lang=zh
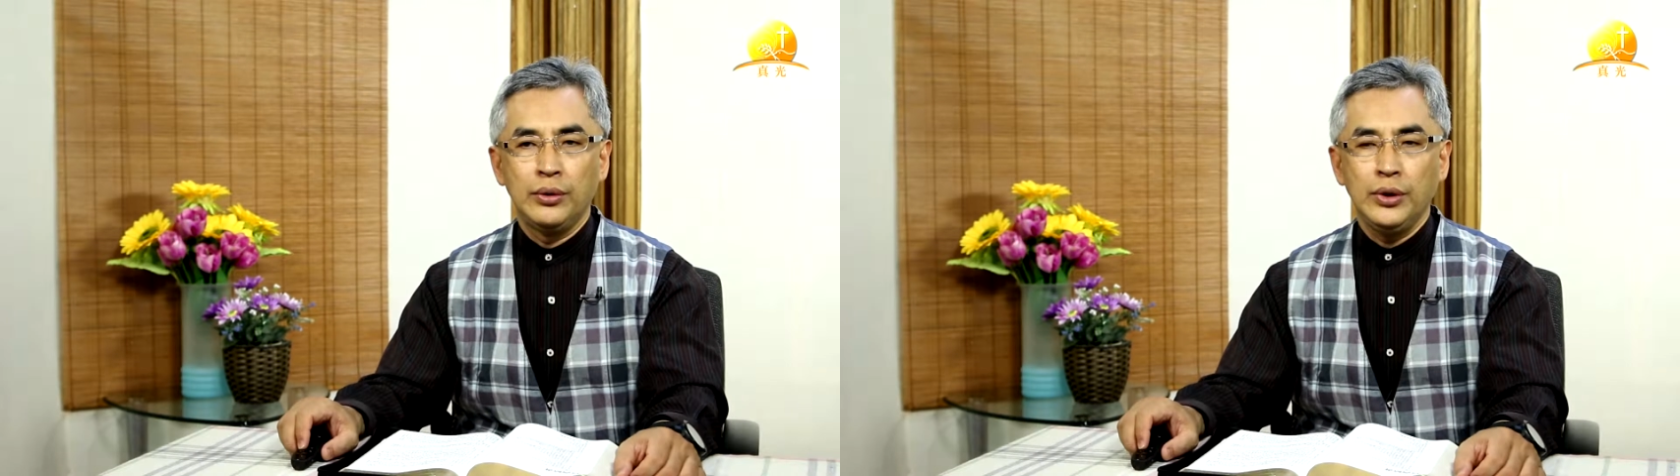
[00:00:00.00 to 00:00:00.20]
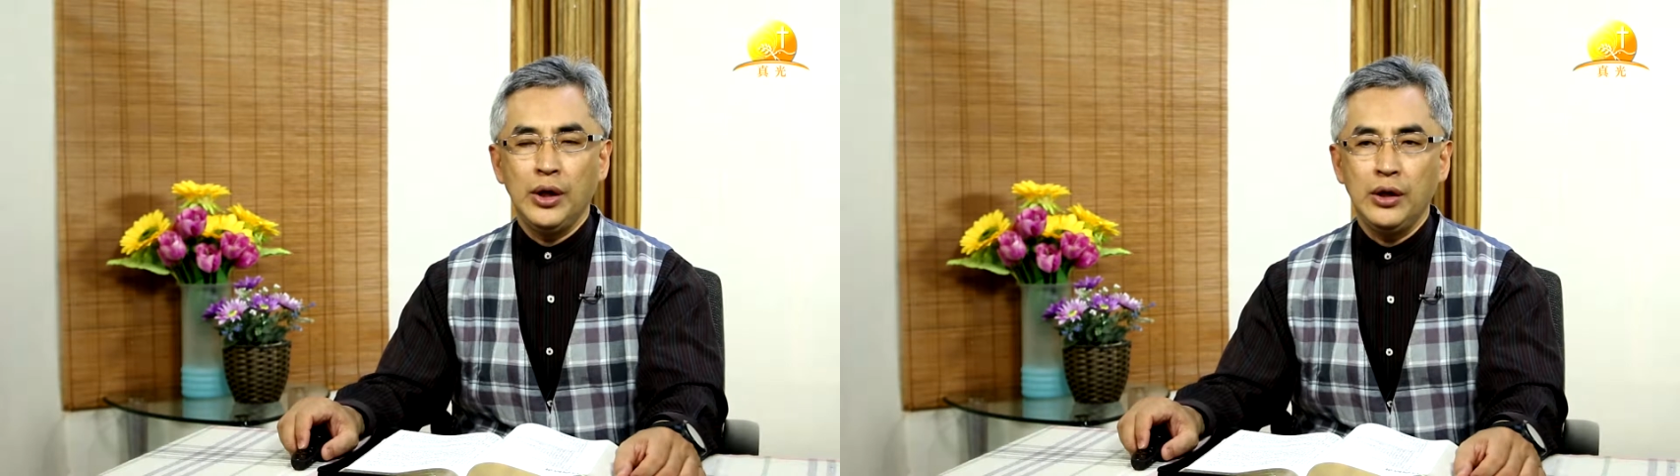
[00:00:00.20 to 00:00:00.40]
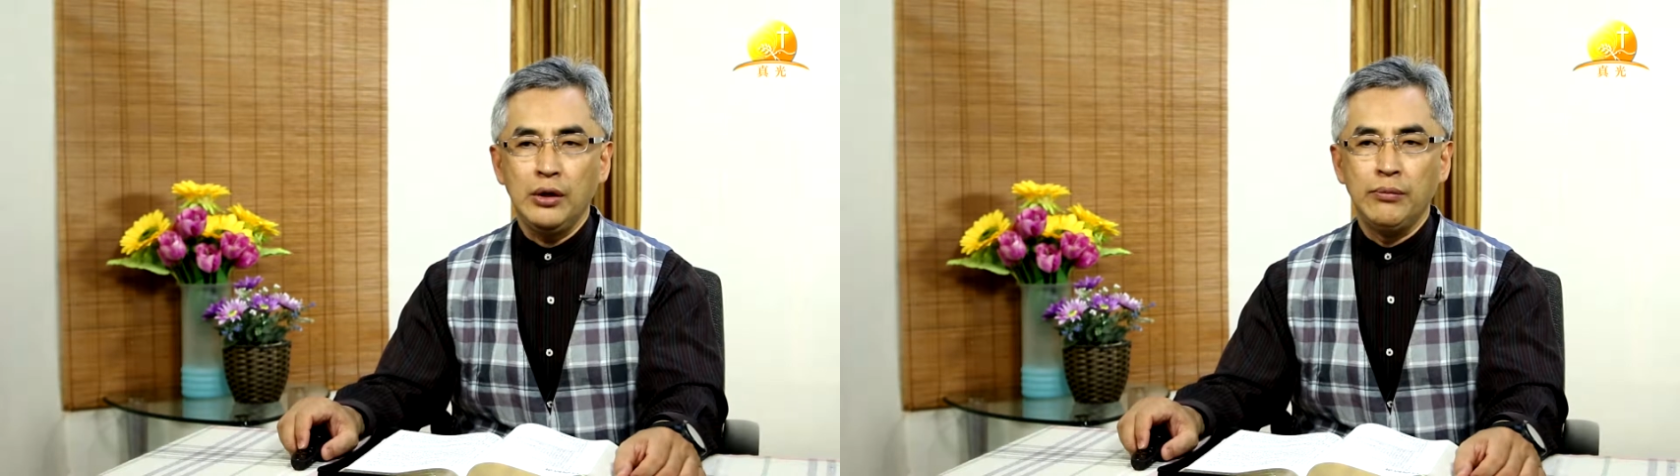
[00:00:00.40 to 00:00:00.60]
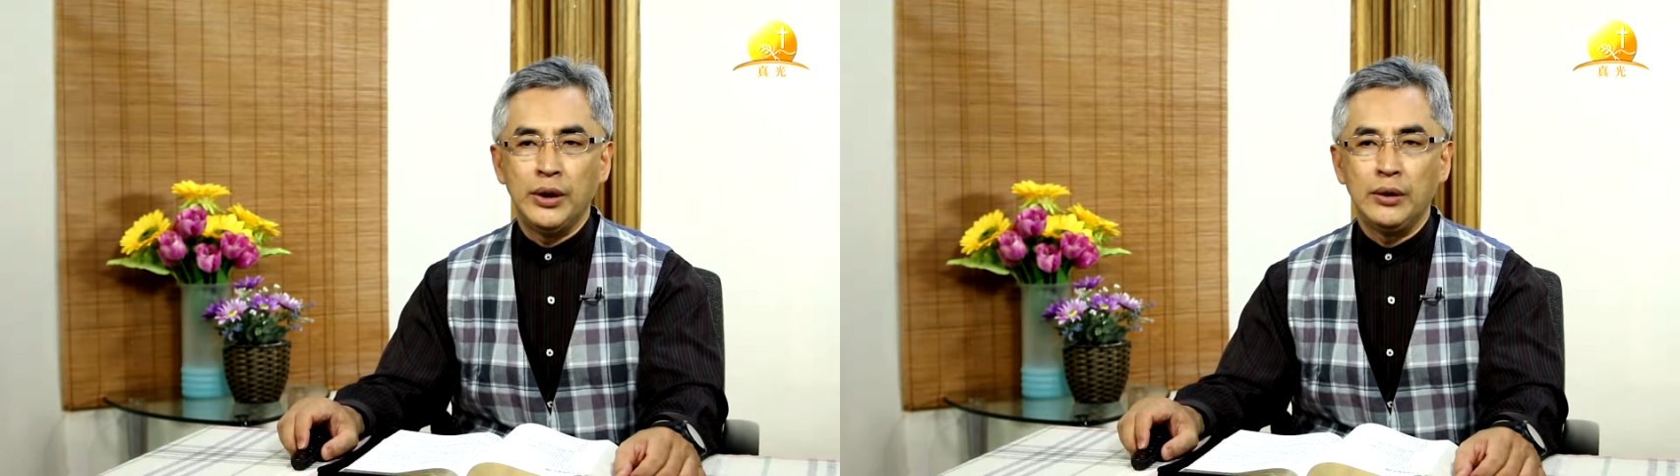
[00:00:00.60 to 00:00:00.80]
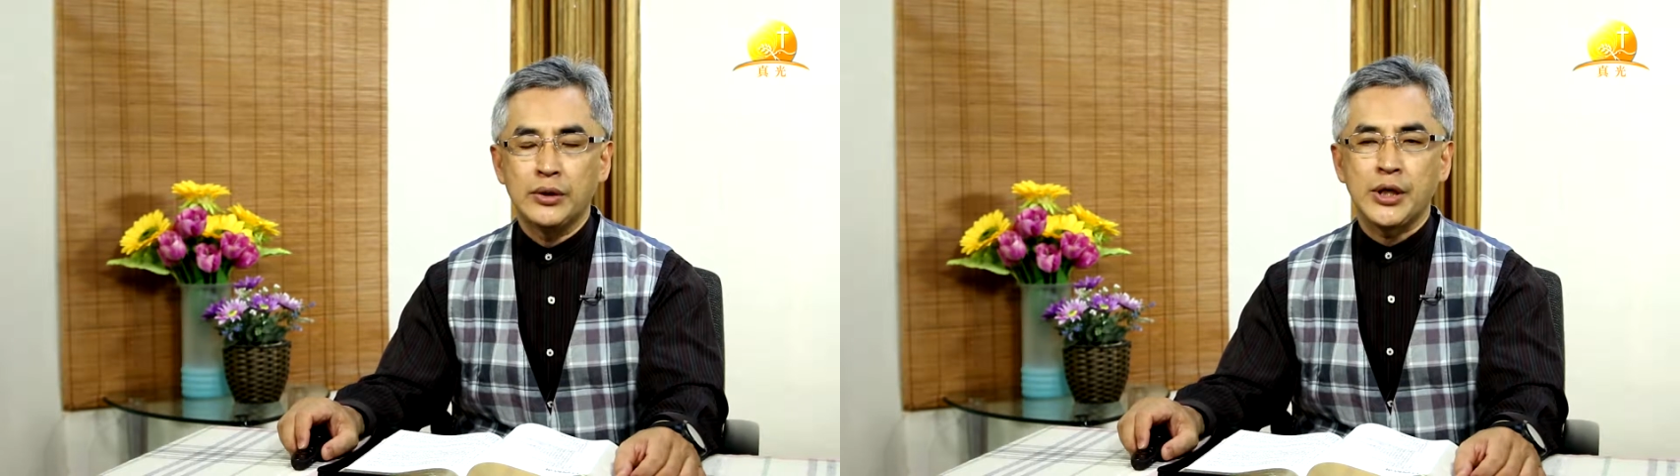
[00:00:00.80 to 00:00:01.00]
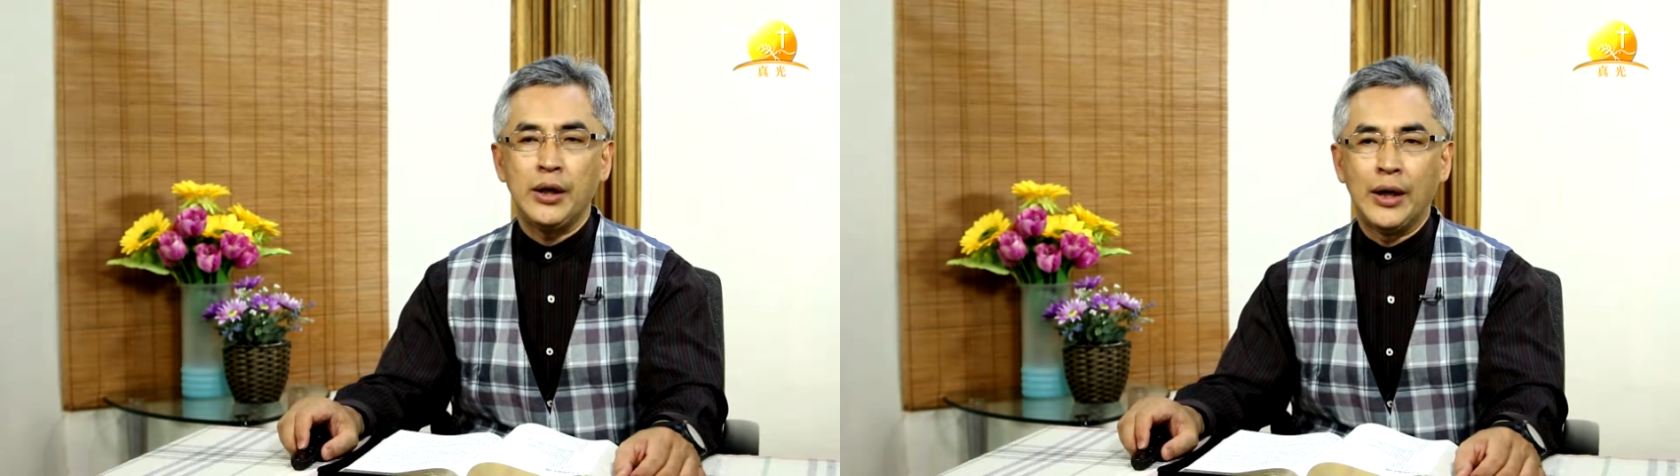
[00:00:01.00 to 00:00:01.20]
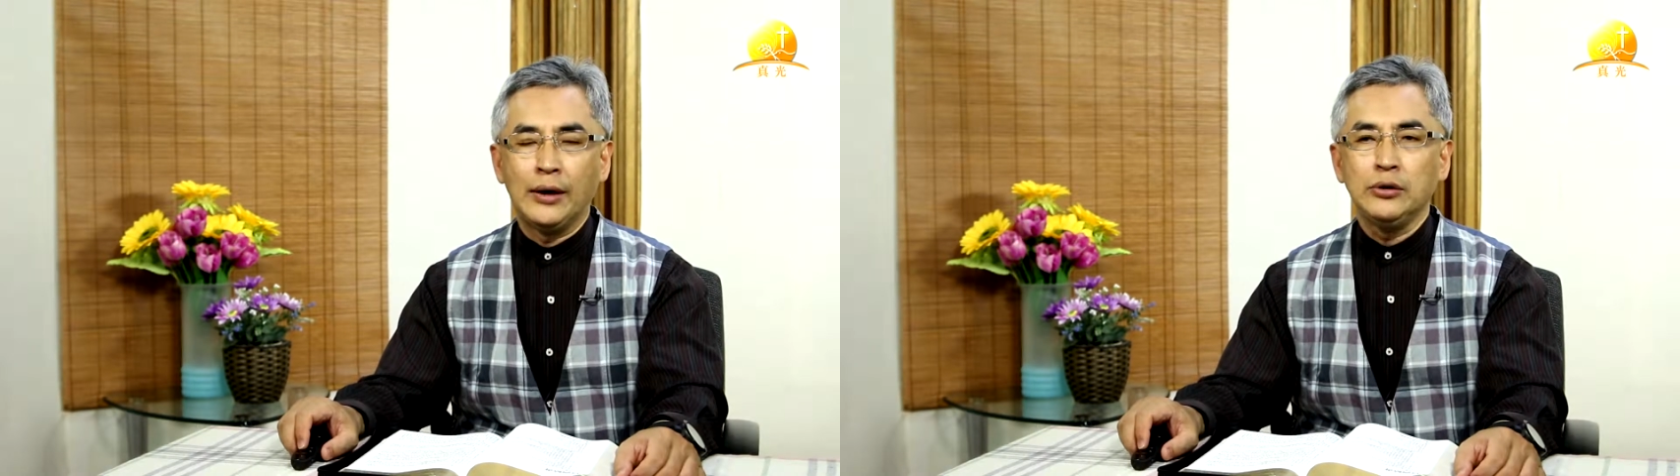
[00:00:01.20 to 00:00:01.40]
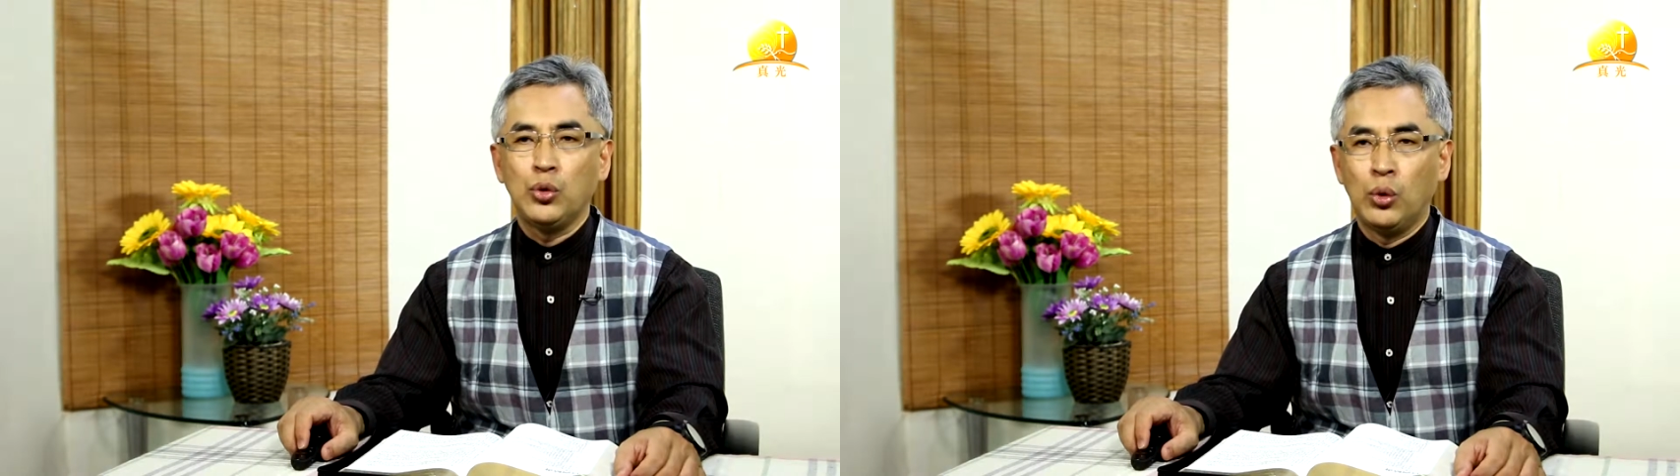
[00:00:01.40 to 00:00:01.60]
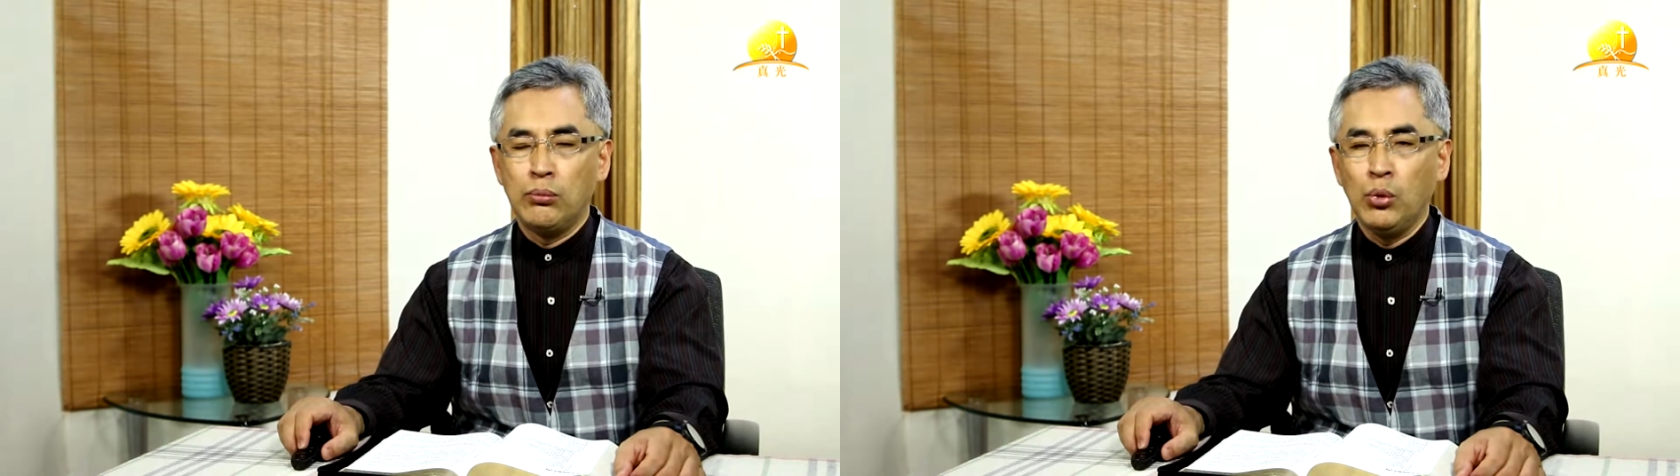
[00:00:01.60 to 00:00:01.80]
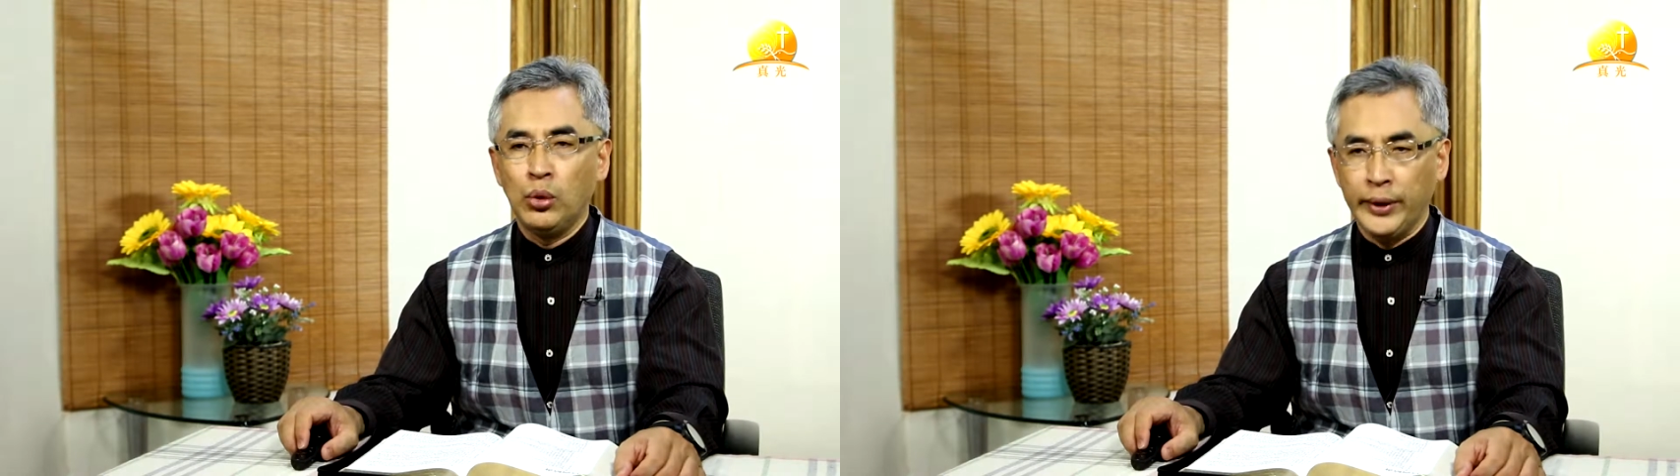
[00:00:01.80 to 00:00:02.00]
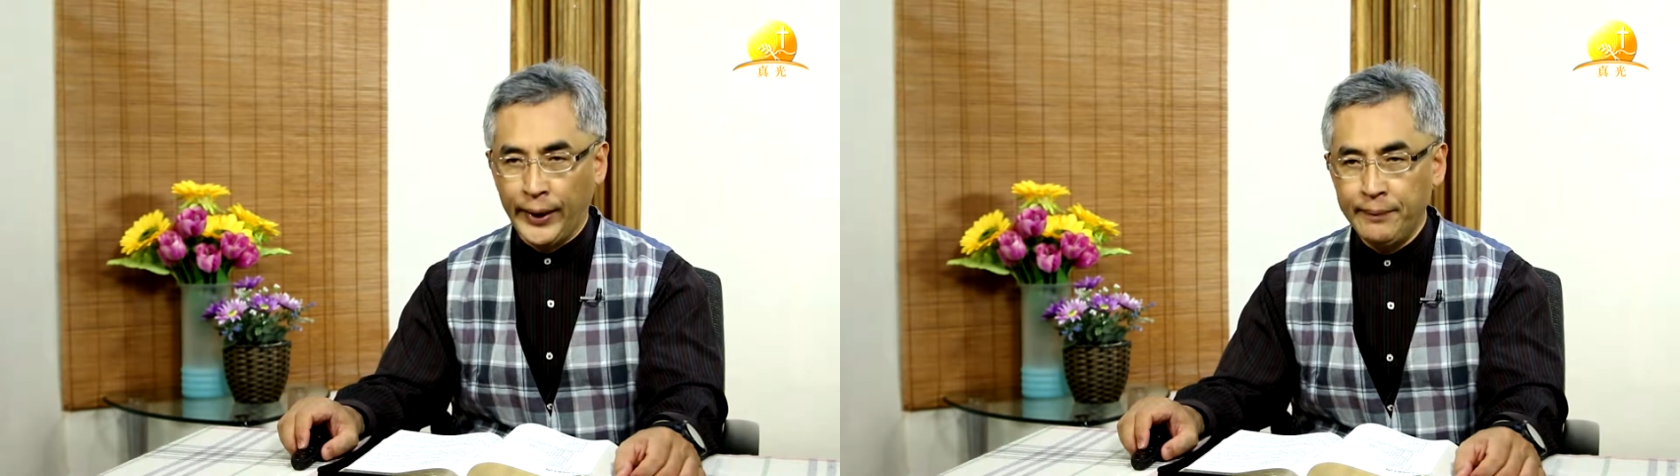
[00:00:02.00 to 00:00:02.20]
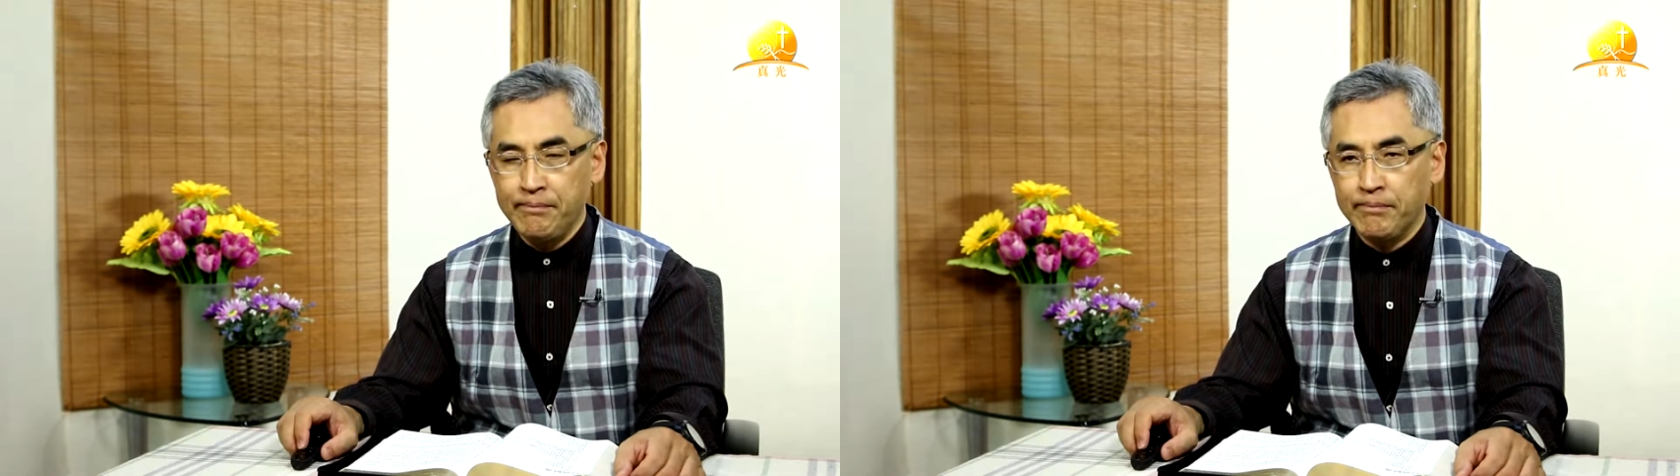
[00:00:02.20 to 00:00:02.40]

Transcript: 耶利米在南国末年，